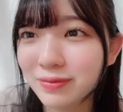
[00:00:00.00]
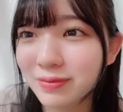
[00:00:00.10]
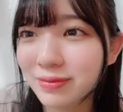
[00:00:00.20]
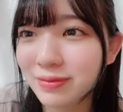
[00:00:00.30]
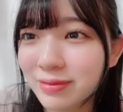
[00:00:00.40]

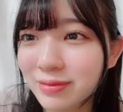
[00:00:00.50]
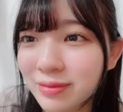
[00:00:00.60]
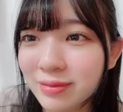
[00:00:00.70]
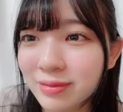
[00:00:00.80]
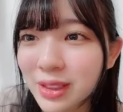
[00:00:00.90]
オベア
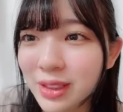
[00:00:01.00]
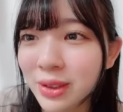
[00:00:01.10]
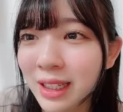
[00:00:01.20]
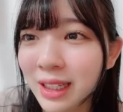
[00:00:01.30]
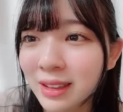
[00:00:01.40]
う
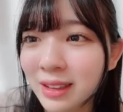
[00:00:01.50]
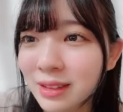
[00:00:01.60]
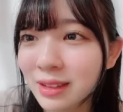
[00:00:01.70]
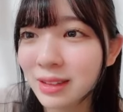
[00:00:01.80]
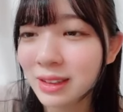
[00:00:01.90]
ん今は
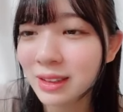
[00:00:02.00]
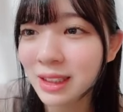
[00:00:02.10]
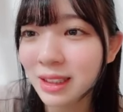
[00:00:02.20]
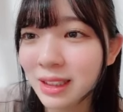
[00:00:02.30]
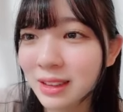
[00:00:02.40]
マジでオベア
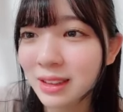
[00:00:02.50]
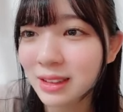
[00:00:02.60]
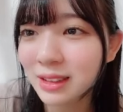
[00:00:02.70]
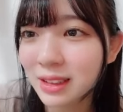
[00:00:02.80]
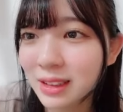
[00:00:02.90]
だと思う
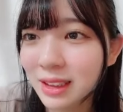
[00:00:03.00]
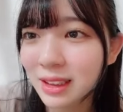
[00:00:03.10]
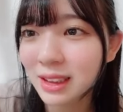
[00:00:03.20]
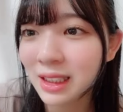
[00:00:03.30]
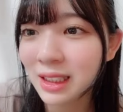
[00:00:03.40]

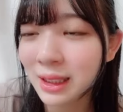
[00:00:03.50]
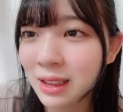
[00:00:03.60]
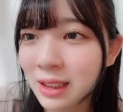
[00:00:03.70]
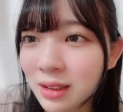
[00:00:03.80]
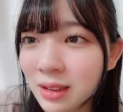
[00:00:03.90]
だっ
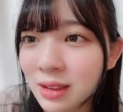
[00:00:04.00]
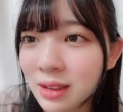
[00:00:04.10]
て